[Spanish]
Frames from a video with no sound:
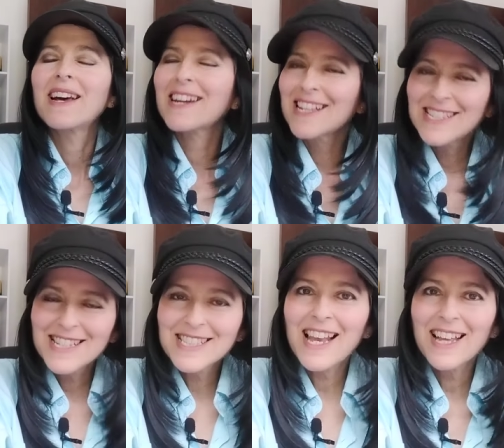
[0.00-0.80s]

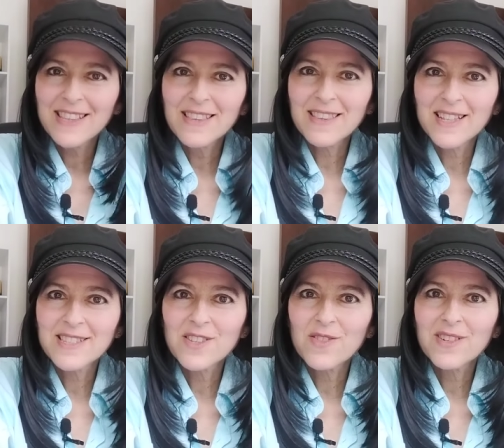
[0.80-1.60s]
Resiste la
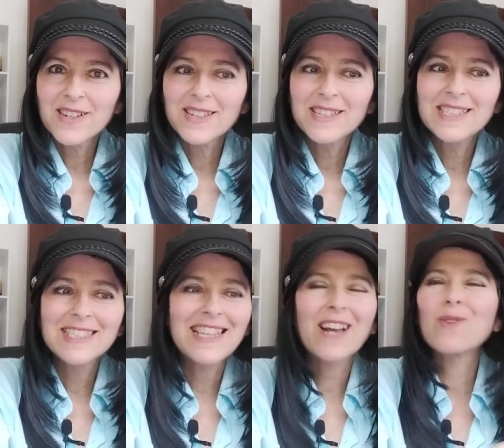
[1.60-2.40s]
tentación
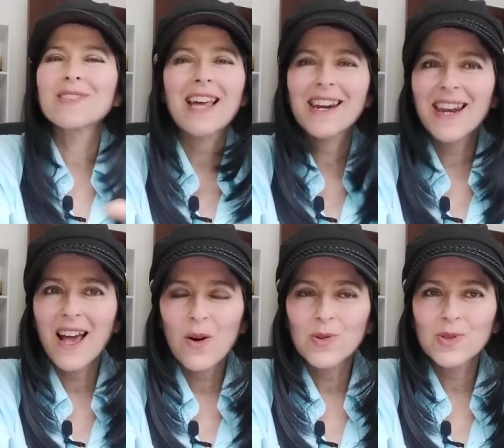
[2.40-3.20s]
de contarle
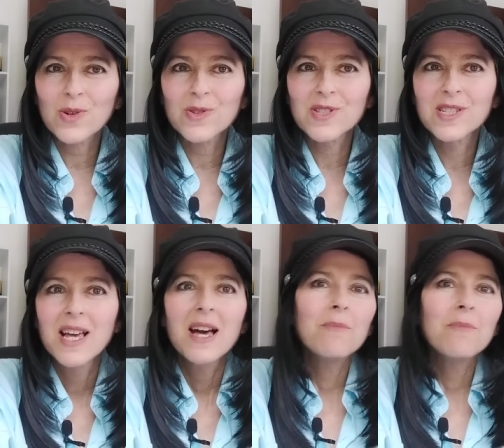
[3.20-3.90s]
a otros.